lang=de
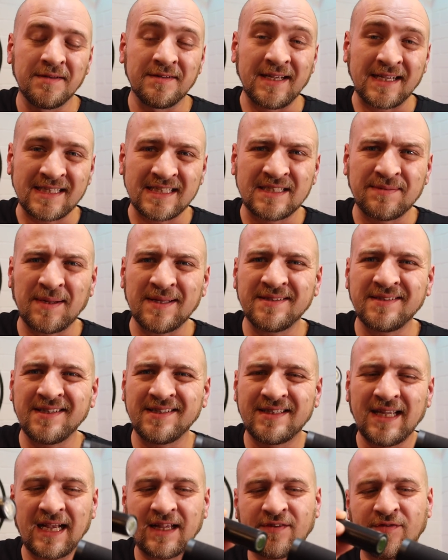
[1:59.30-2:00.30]

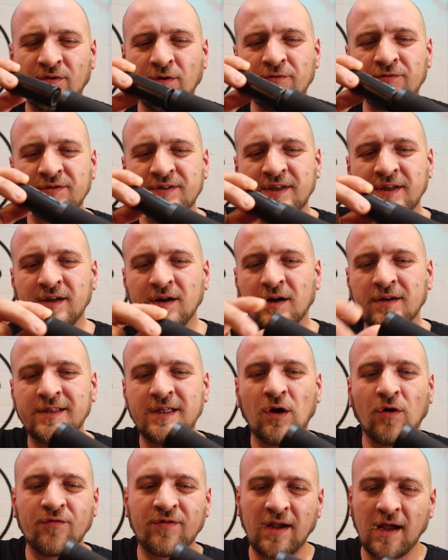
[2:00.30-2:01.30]
26650 er
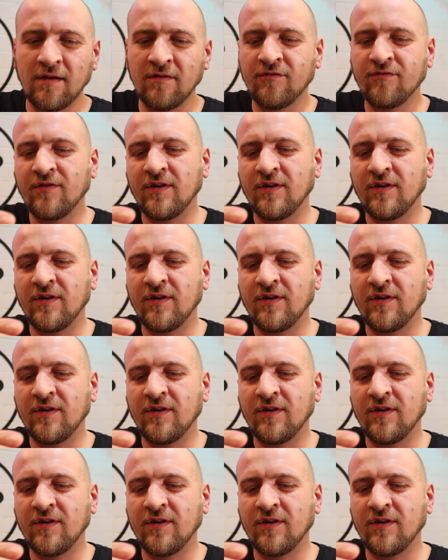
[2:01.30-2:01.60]
die auf jeden